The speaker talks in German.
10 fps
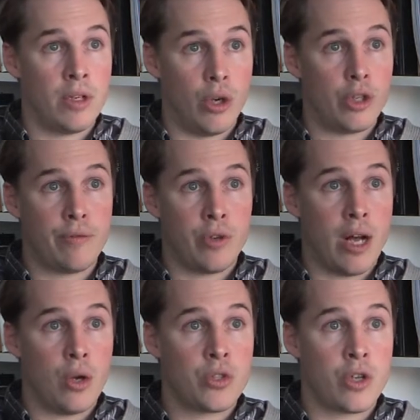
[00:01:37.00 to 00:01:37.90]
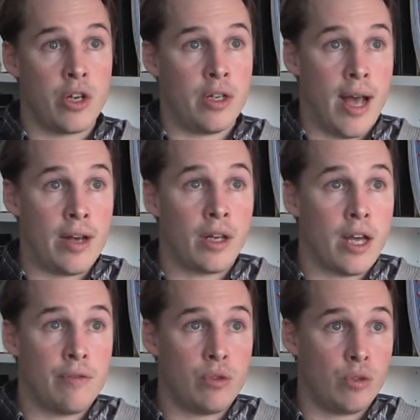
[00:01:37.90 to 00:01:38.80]
Leute von außen können
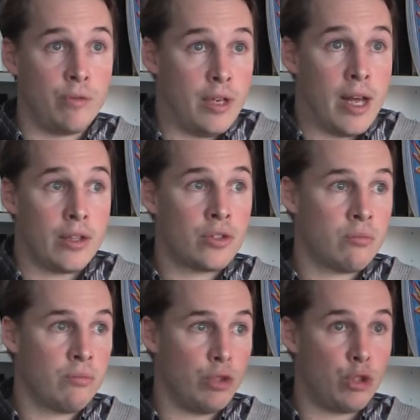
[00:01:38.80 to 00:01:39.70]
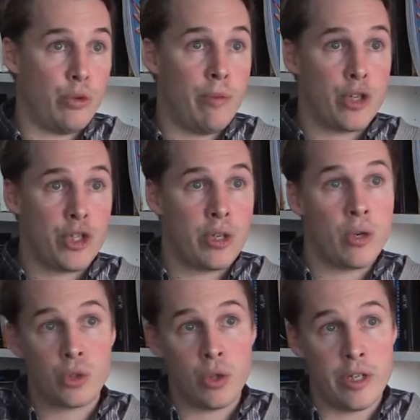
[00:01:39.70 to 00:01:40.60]
eingreifen und vielleicht die Spülmaschine
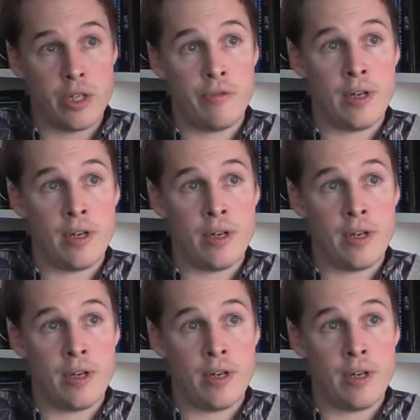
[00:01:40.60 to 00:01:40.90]
kontrollieren,